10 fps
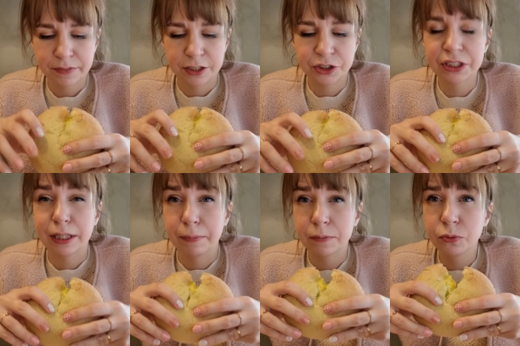znaczy
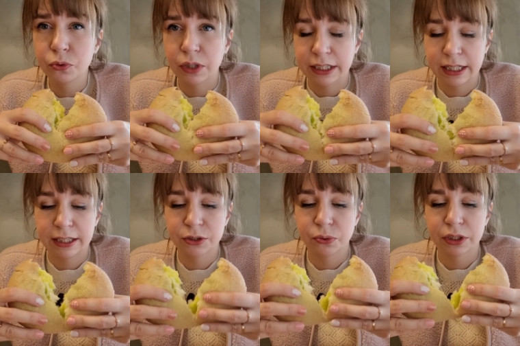chlebek, bułka
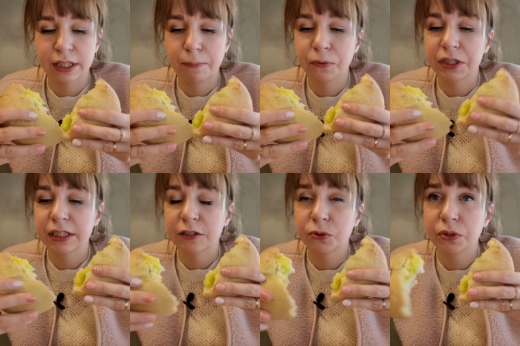taka słodka,
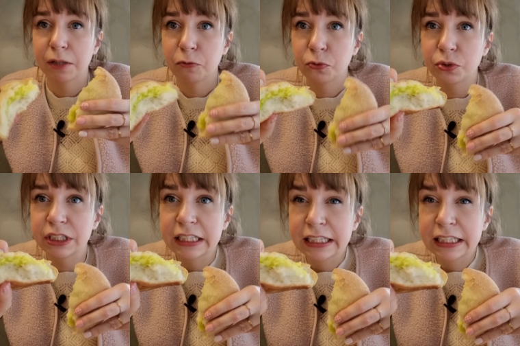pokryta cukrem u góry